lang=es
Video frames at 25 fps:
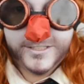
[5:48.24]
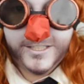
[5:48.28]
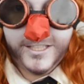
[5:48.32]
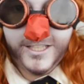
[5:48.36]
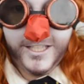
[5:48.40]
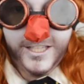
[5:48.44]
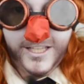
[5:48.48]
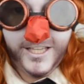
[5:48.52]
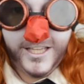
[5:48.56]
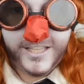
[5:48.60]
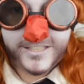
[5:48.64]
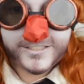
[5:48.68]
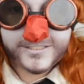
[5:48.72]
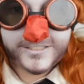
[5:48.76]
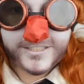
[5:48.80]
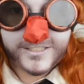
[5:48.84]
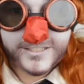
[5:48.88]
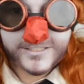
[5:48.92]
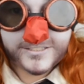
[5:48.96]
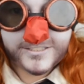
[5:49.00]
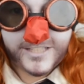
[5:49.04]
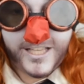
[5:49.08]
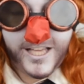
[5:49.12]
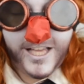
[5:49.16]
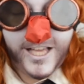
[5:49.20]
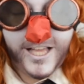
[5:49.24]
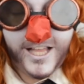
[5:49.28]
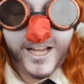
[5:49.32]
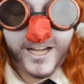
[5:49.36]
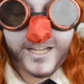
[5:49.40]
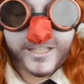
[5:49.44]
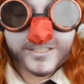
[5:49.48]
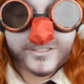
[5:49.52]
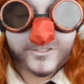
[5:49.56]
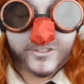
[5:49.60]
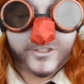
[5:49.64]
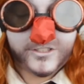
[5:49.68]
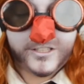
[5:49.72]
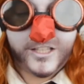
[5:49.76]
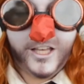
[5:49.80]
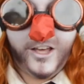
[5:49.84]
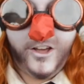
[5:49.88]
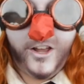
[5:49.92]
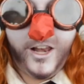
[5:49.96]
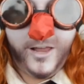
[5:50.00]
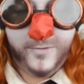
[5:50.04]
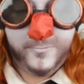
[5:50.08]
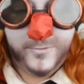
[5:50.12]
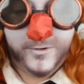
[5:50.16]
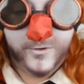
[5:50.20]
Y este es el resultado.
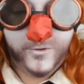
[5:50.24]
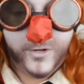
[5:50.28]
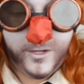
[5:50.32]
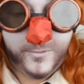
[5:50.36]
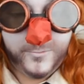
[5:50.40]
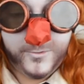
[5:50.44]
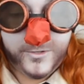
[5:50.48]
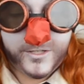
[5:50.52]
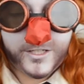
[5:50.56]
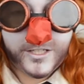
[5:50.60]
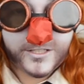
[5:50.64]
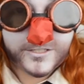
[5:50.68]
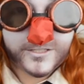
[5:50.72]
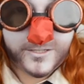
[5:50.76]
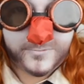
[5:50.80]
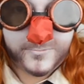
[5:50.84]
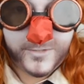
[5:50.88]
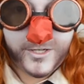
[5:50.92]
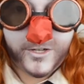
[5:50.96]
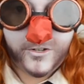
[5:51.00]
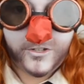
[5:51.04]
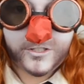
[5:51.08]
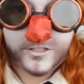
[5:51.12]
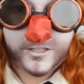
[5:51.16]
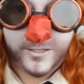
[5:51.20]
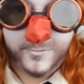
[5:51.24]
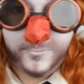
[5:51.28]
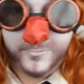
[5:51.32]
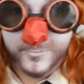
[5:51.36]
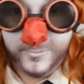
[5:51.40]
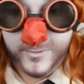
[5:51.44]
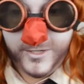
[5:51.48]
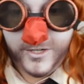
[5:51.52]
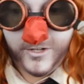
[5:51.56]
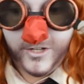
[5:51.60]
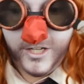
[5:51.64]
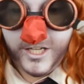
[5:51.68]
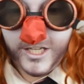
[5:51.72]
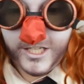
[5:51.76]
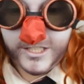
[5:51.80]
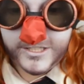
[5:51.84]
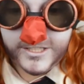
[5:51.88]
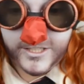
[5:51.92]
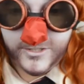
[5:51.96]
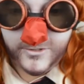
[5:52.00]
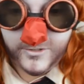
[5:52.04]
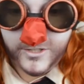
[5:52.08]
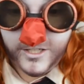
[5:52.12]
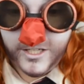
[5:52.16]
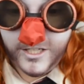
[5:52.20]
La peluca podría ser más corta, pero es la que
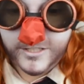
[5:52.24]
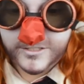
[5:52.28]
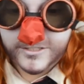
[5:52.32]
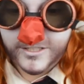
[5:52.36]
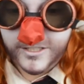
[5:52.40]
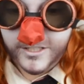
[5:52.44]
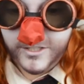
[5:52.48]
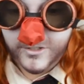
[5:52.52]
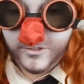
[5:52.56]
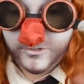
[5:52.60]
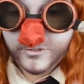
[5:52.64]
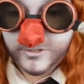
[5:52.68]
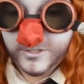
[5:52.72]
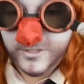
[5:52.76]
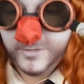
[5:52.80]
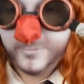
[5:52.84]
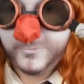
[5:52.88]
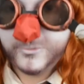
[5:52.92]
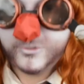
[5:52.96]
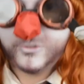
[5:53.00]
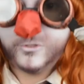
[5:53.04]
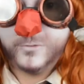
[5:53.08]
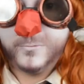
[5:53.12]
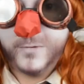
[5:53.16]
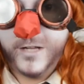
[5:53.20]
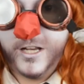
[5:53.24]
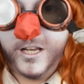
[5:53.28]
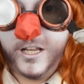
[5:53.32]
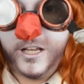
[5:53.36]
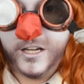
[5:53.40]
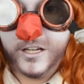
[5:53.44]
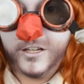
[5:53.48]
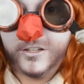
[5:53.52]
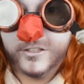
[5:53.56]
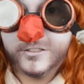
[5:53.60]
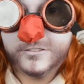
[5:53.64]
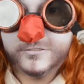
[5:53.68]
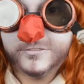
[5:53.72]
tengo en casa. Inclusive es mucho más larga.